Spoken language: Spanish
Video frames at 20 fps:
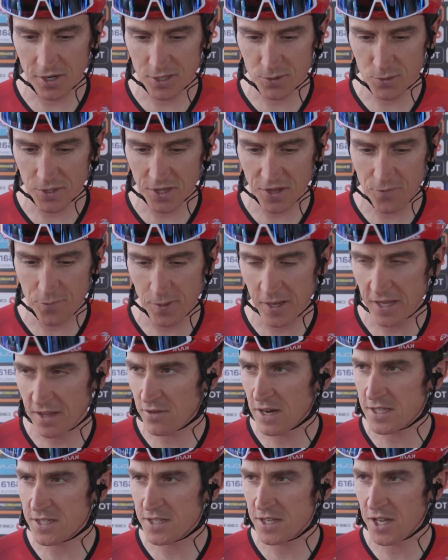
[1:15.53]
Simplemente
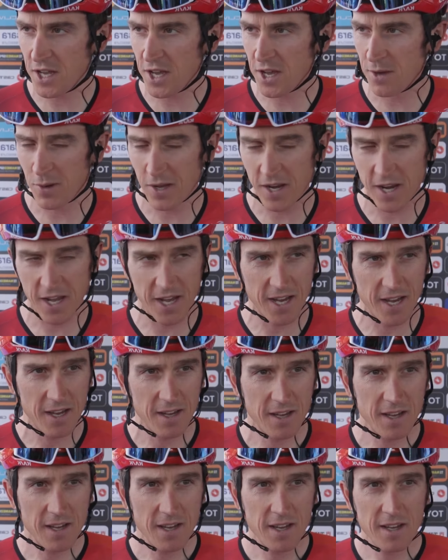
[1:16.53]
no estuvieron tan fuertes
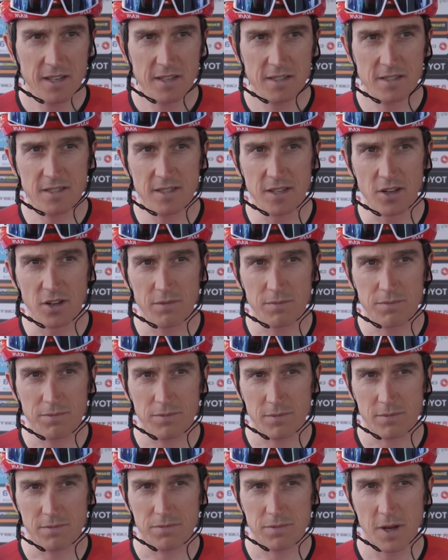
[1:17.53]
como lo
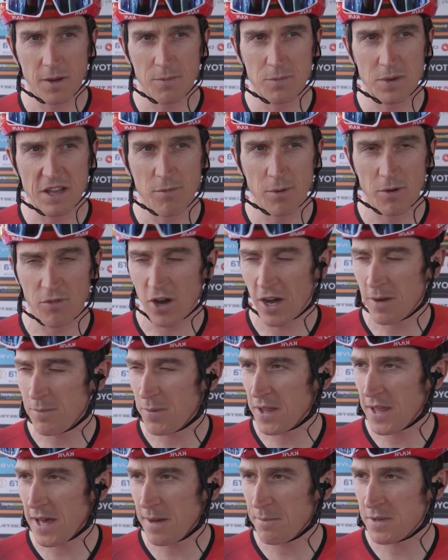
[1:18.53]
estuvieron en el, resto
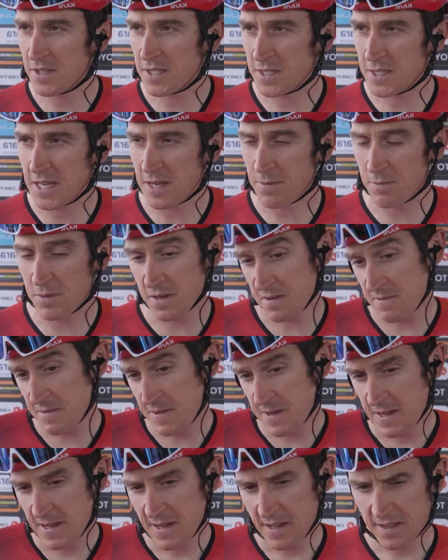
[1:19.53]
del año. Eh,
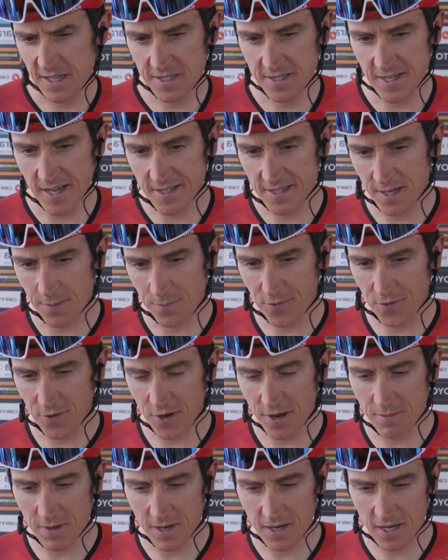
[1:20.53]
igual increíble cómo
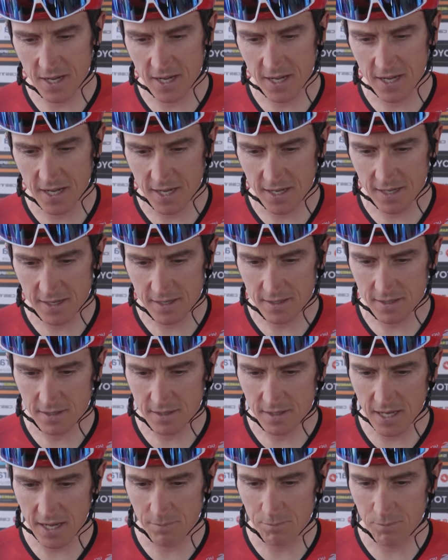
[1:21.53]
corrieron, lo, prepararon
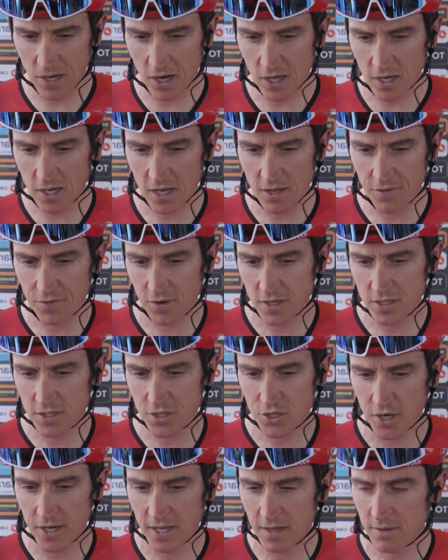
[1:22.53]
súper bien para Pogachart.
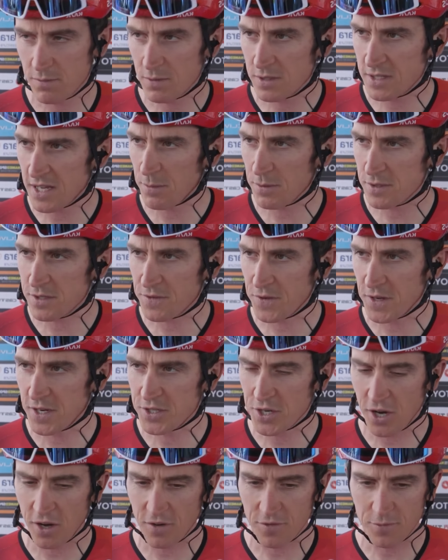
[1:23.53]
Pero
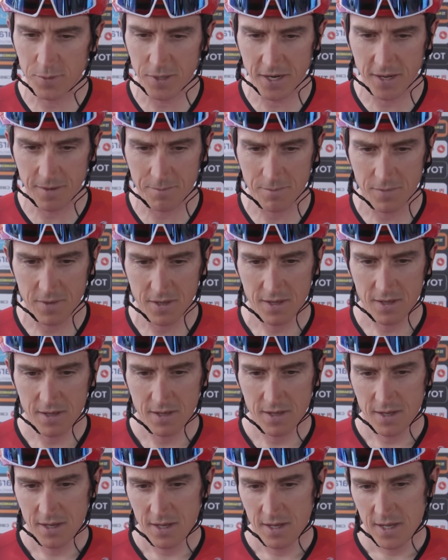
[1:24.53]
felizmente para nosotros
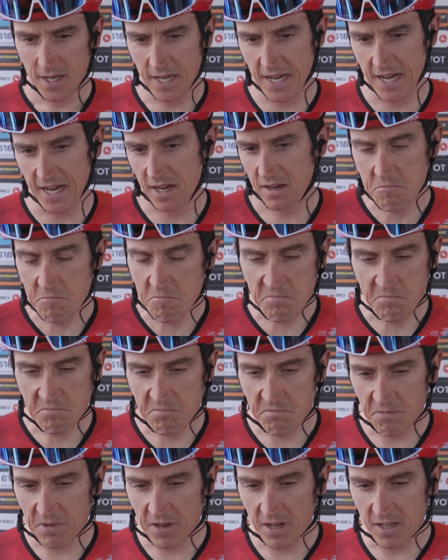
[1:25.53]
Johnny pudo terminar
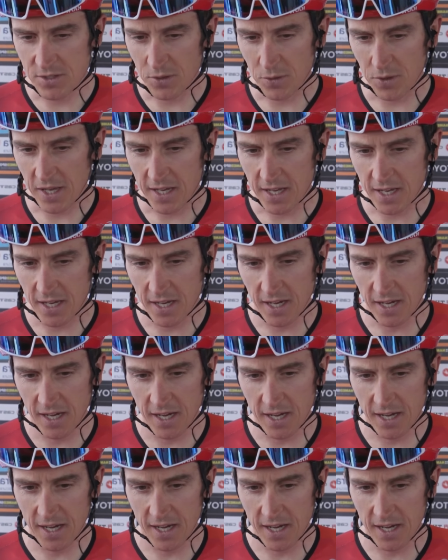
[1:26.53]
la carrera, ganar.